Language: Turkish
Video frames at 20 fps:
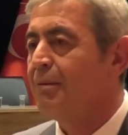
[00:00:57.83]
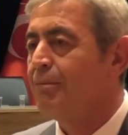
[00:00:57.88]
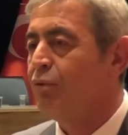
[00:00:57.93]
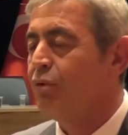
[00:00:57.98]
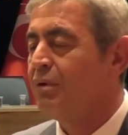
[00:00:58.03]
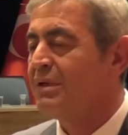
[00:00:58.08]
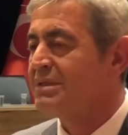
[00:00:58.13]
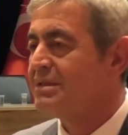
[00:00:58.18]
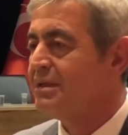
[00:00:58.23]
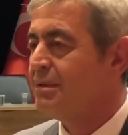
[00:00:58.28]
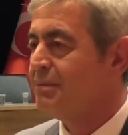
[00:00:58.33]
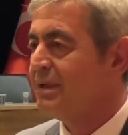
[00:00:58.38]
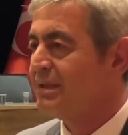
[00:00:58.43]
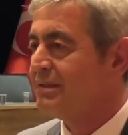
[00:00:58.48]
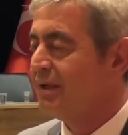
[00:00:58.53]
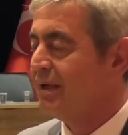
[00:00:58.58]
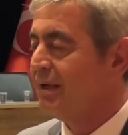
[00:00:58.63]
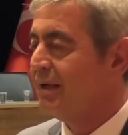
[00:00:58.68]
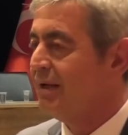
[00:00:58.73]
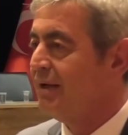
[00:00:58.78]
böylesine
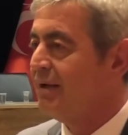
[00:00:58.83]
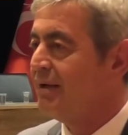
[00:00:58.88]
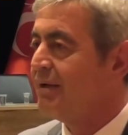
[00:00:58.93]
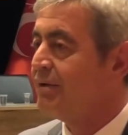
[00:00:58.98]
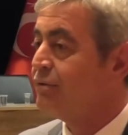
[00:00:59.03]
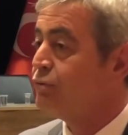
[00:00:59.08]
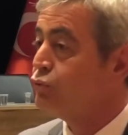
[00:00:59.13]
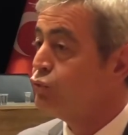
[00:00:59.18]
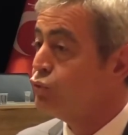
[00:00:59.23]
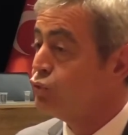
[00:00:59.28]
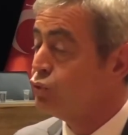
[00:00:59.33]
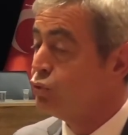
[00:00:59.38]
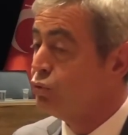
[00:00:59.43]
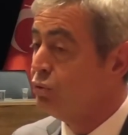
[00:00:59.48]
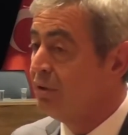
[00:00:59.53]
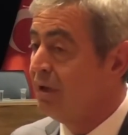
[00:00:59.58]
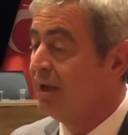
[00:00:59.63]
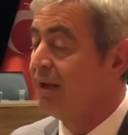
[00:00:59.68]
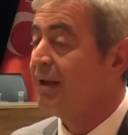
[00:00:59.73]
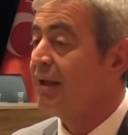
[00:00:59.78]
metrekarelerin
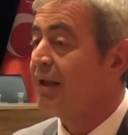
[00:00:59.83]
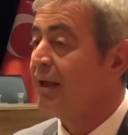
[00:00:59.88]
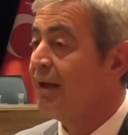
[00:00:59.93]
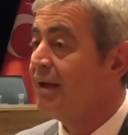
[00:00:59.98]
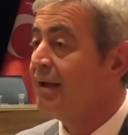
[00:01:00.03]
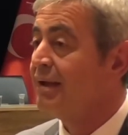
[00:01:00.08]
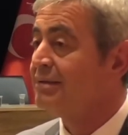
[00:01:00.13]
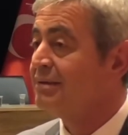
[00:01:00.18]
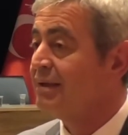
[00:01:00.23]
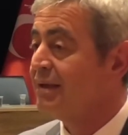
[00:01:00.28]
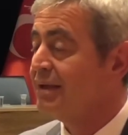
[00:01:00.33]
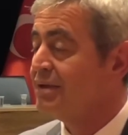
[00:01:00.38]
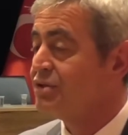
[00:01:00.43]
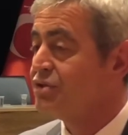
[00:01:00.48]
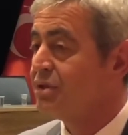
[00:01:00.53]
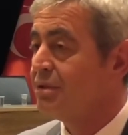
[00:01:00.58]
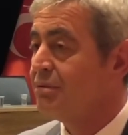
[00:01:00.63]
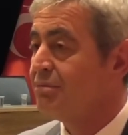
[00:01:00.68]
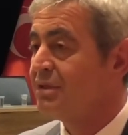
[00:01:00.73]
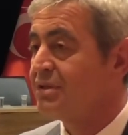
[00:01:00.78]
düşürülerek hayata
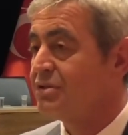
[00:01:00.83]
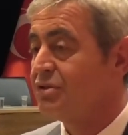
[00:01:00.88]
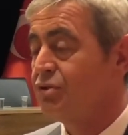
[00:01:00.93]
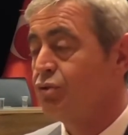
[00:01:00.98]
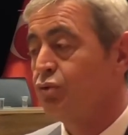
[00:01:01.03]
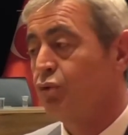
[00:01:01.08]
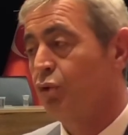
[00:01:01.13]
geçirilmesini